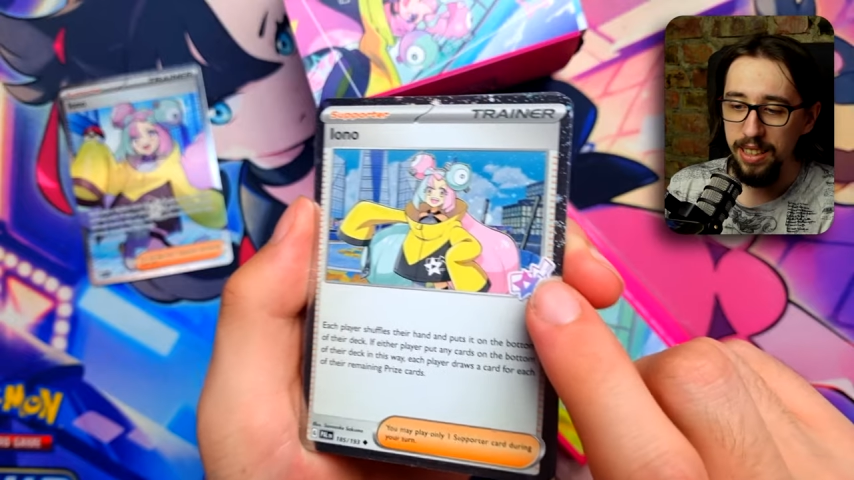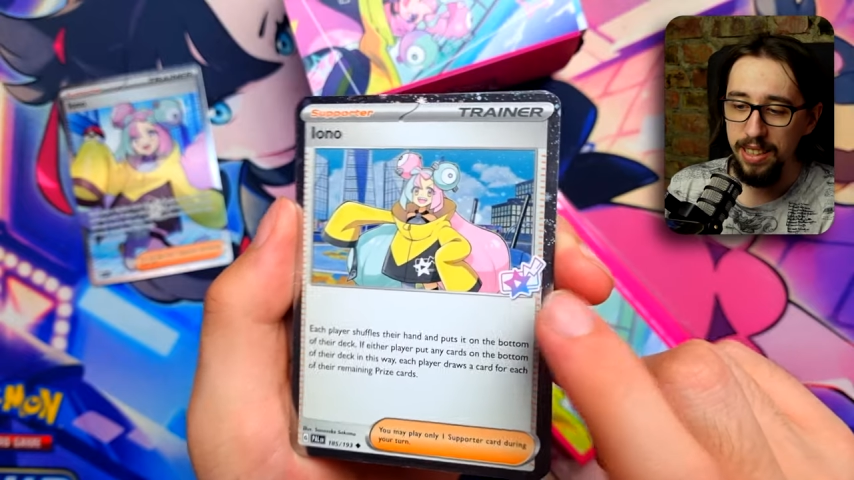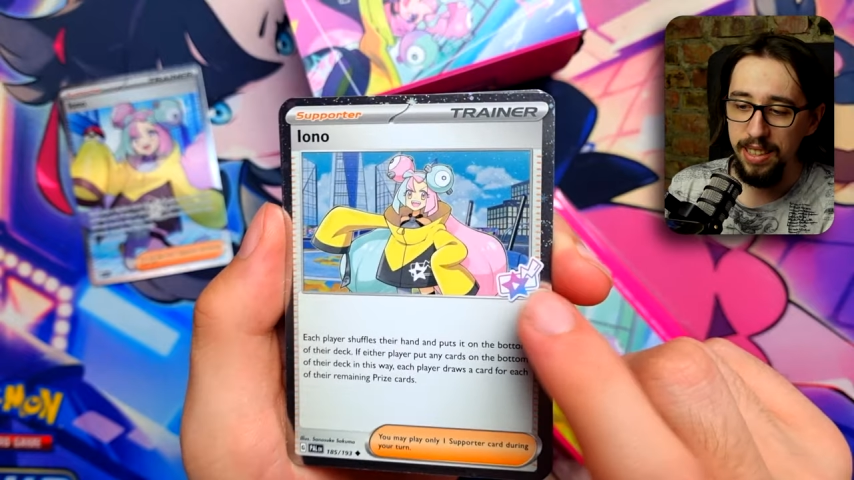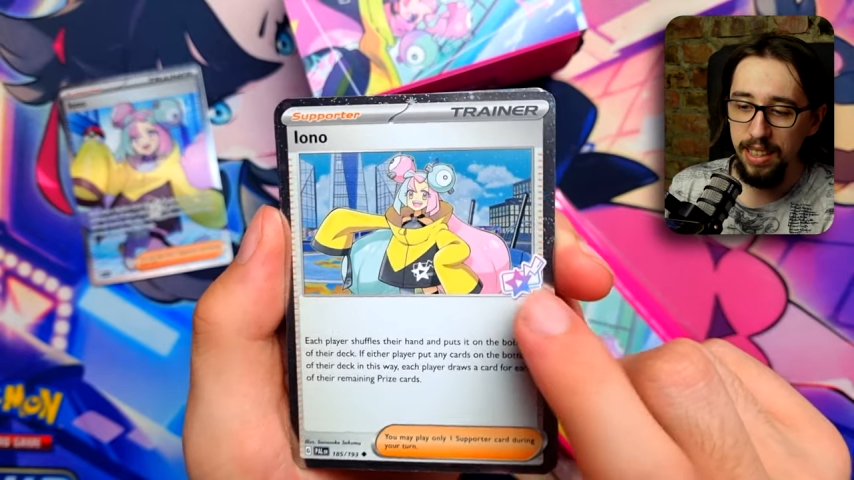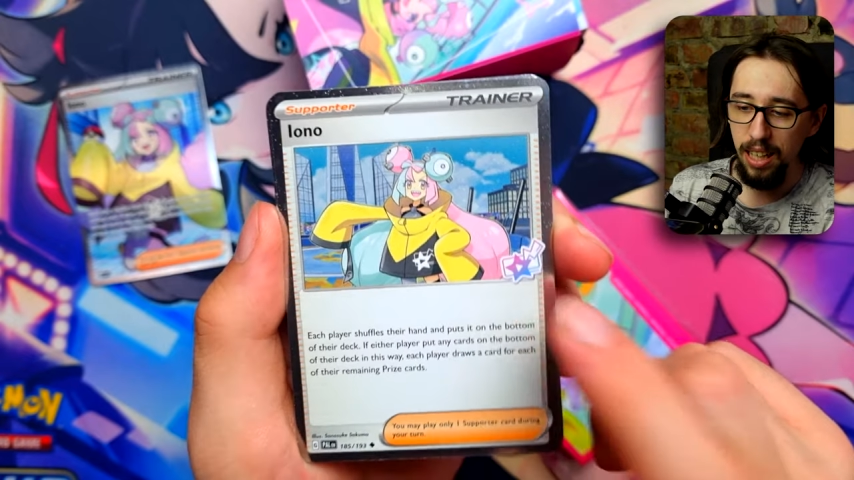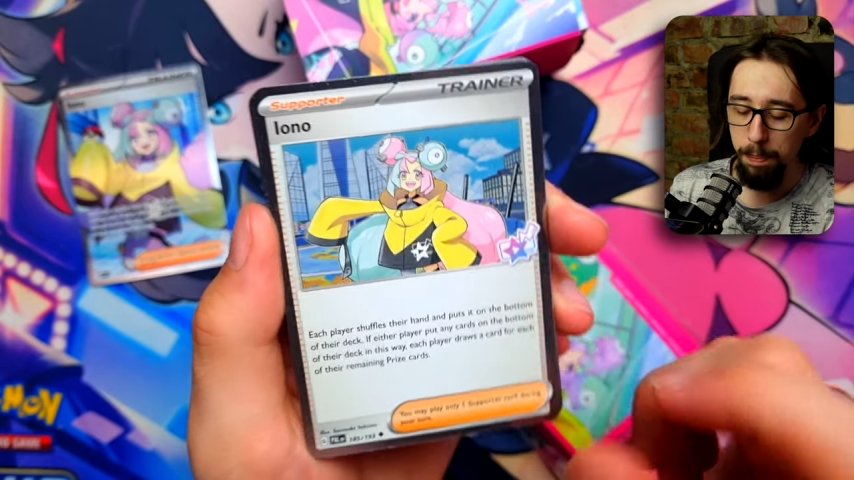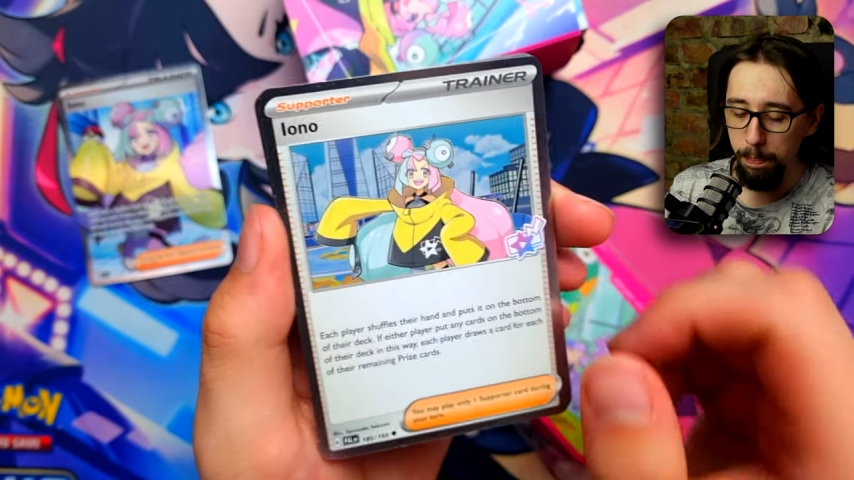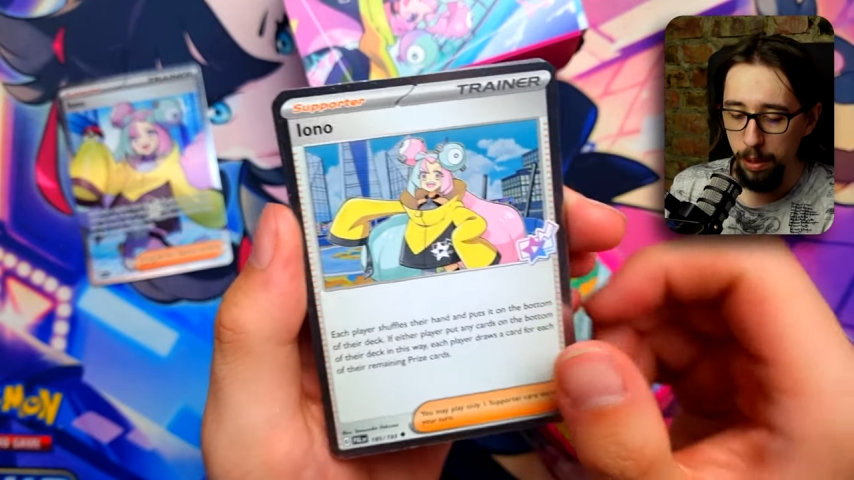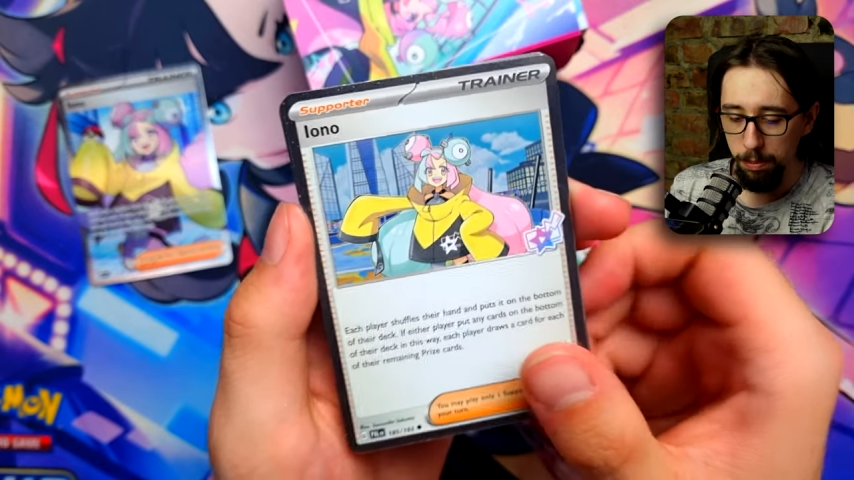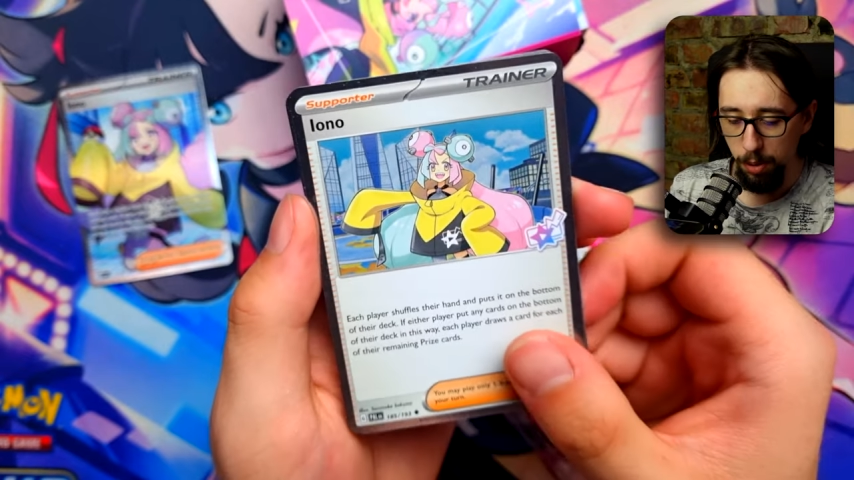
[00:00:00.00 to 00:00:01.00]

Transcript: stampem